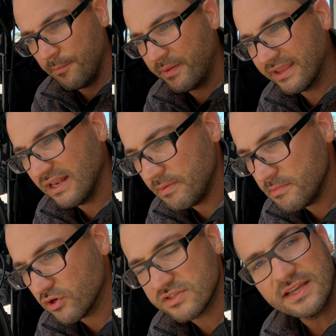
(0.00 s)
perché la
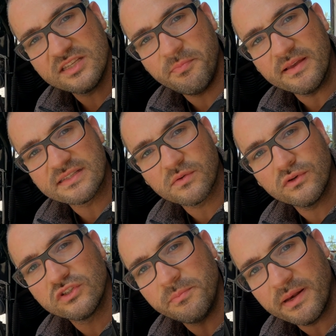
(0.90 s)
prima cosa che si pensa
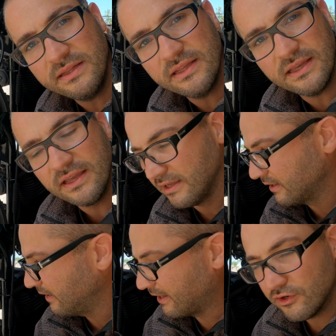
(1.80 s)
quando si prende
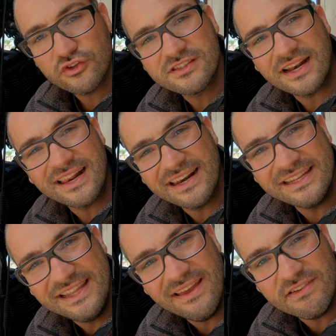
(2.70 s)
la nostra
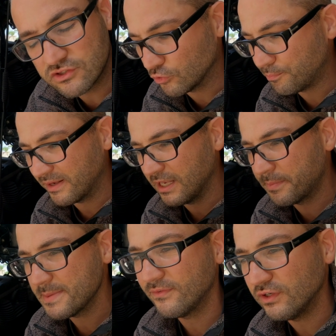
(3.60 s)
Harley Davidson per la
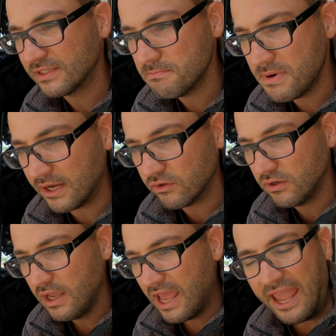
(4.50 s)
prima volta in mano
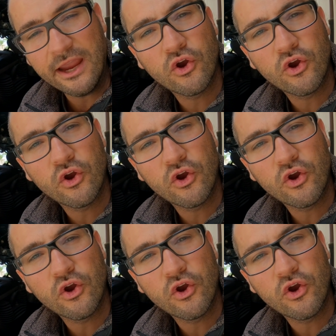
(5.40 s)
è